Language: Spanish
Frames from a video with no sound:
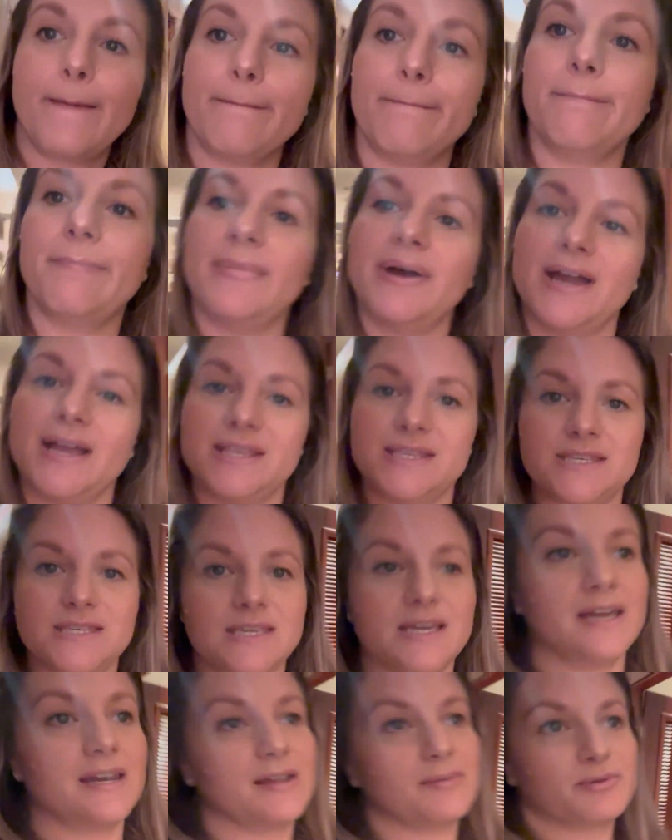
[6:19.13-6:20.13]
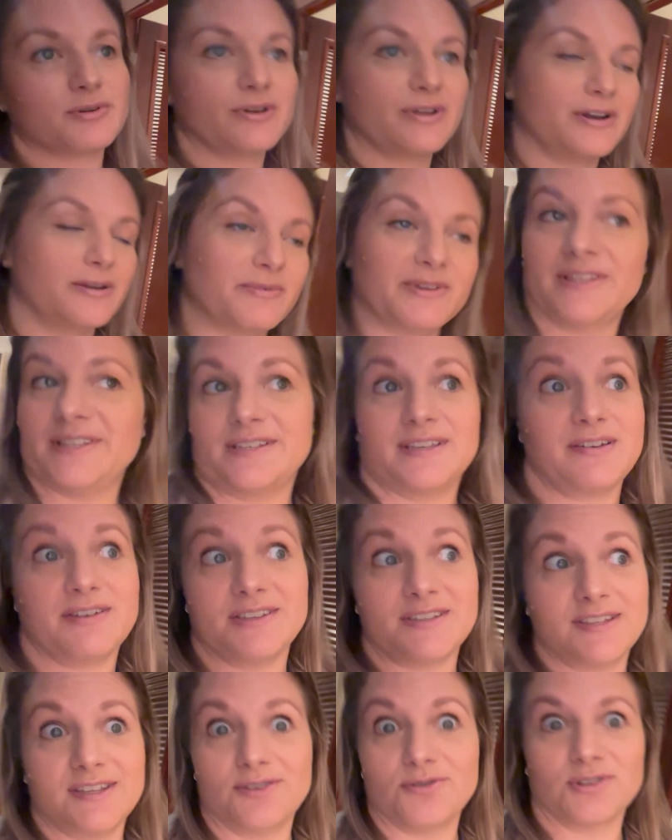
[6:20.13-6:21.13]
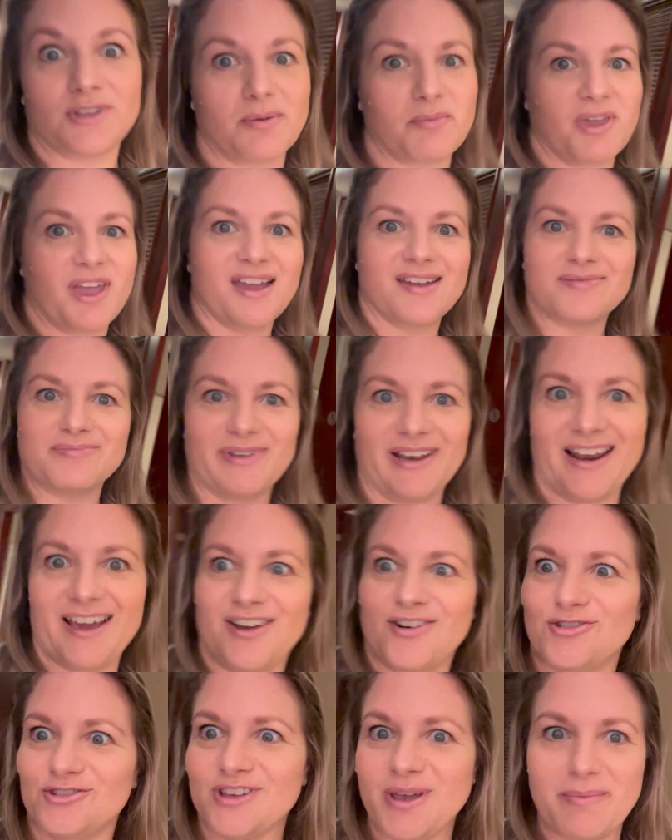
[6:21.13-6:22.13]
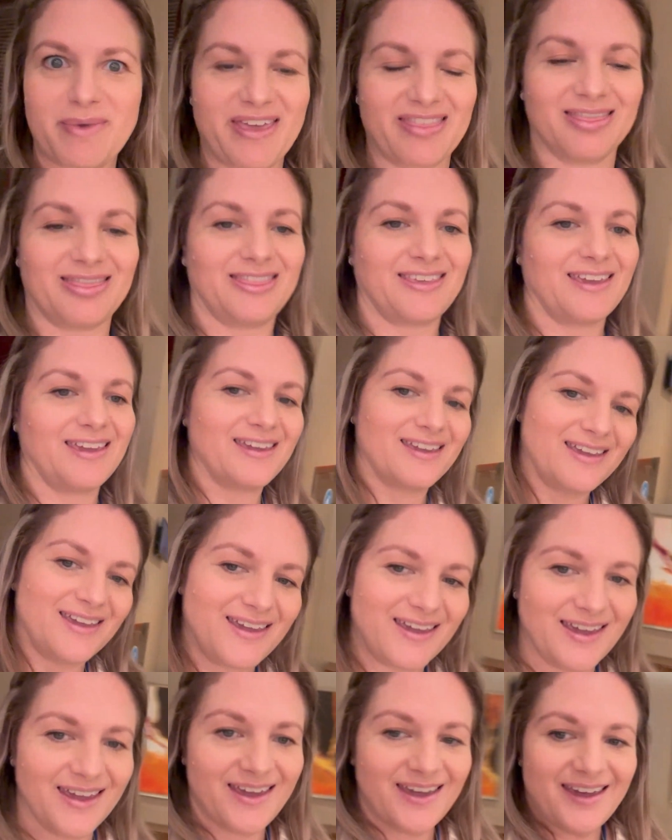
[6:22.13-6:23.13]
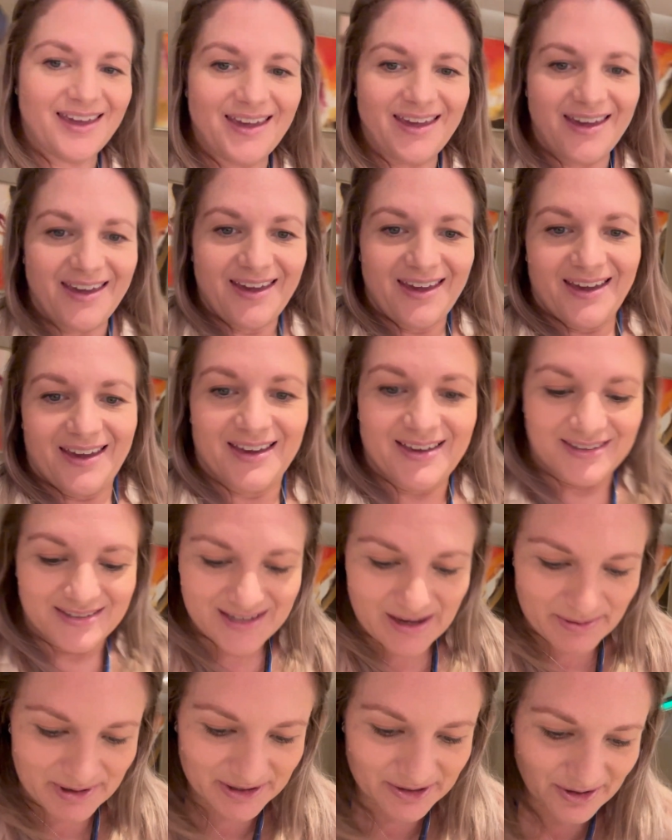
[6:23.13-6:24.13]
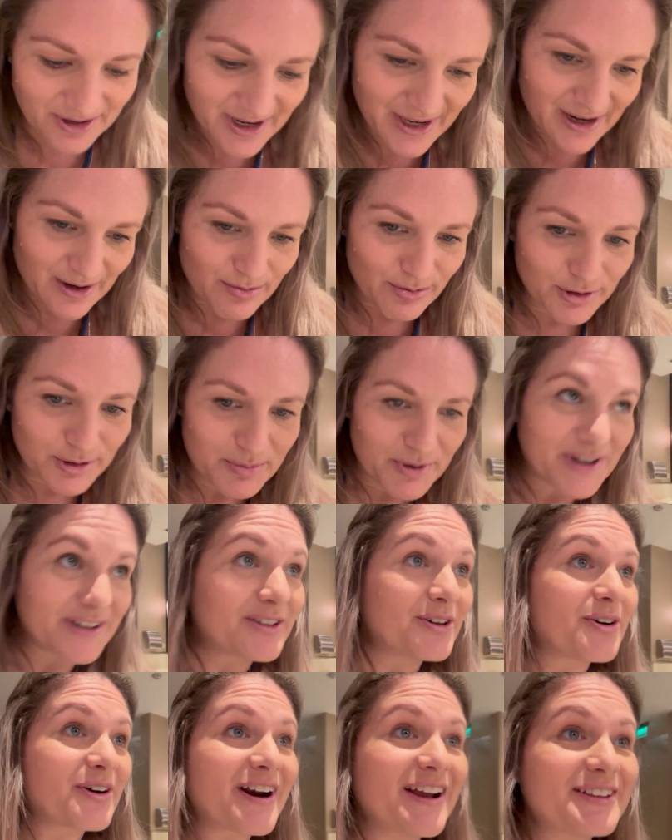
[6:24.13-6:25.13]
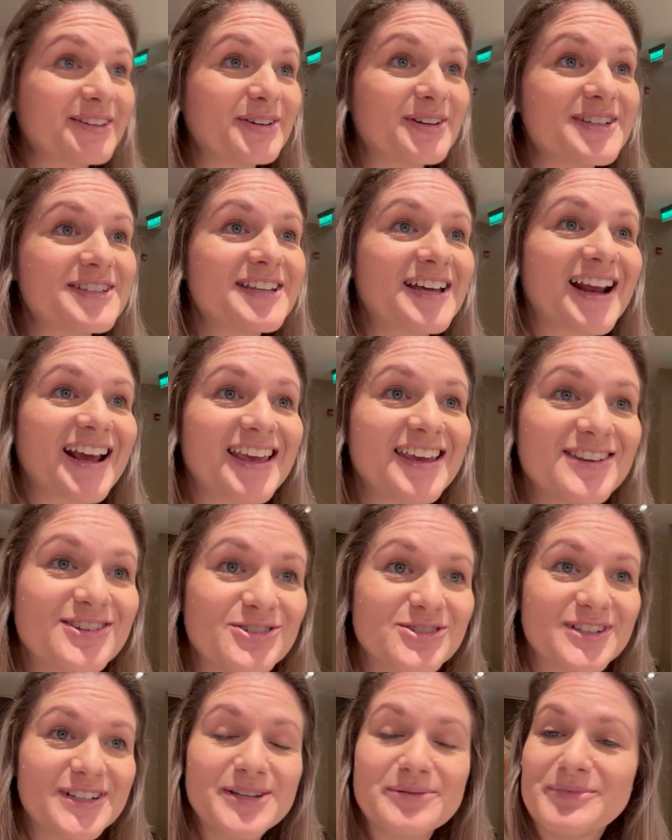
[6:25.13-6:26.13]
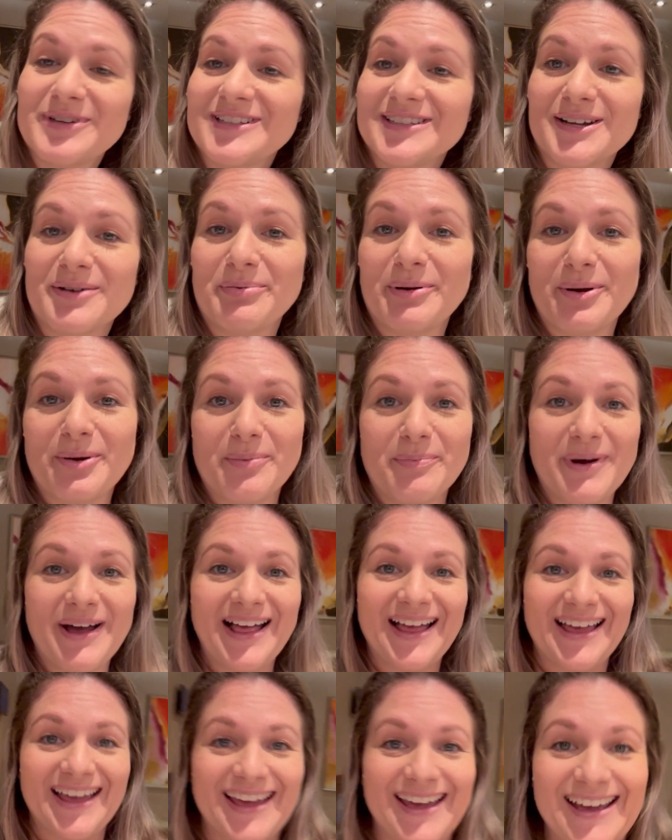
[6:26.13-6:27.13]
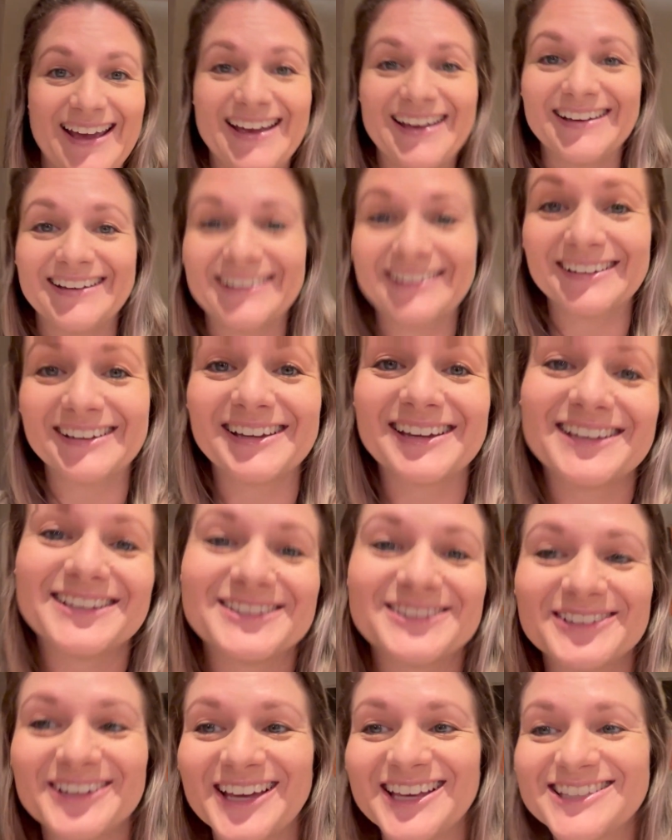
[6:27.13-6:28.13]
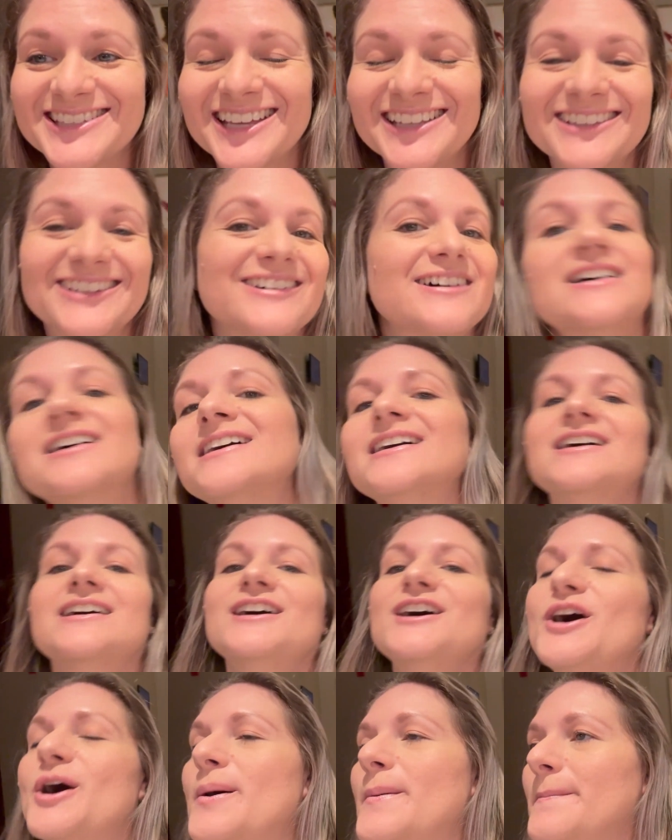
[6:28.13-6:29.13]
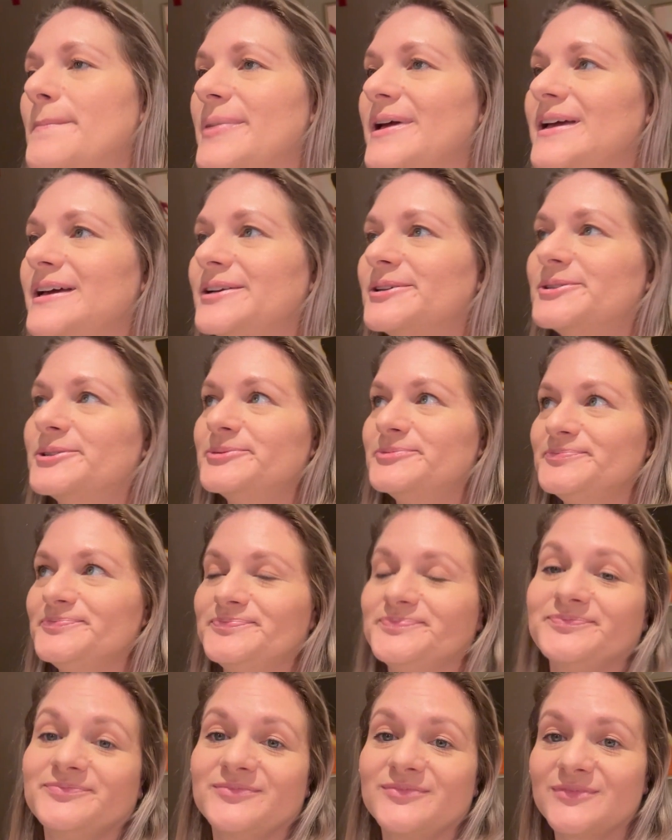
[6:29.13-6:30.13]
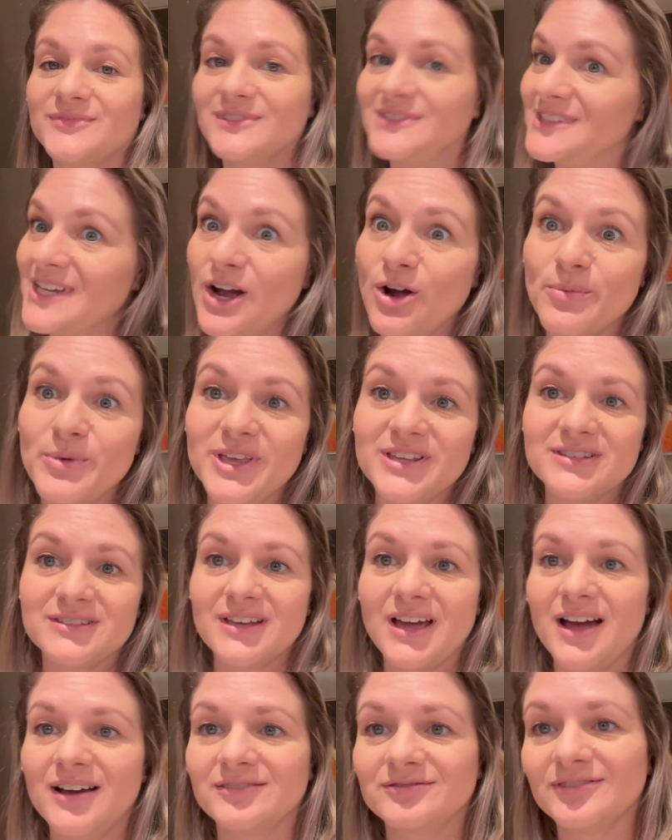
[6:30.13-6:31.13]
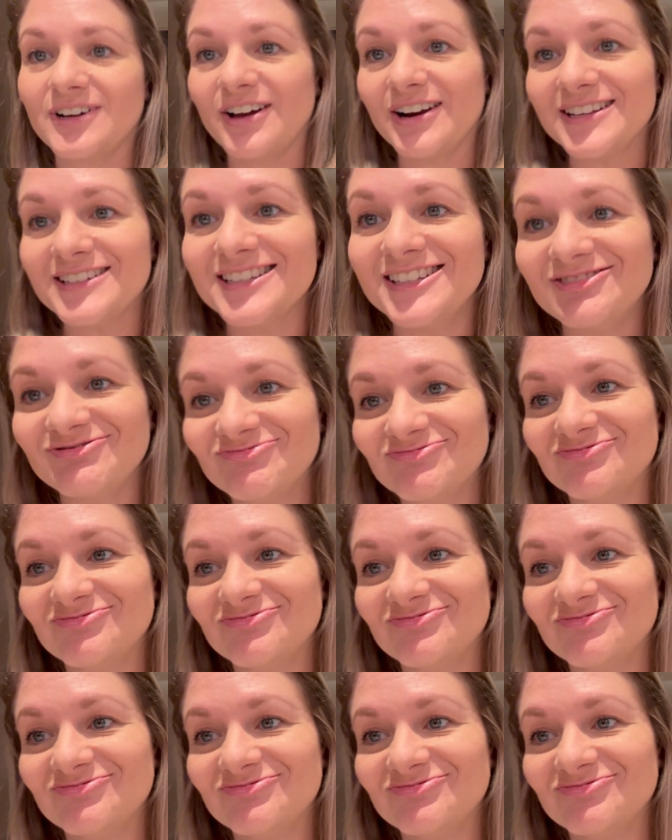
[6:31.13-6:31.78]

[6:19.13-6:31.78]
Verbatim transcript: Mañana probablemente sea vestido también, milagrosamente. Ya me tengo que ir al boot porque todo rato de estar aquí yo va a estar preocupada de qué estoy haciendo. Pero mm, ya comienza, ahora sí.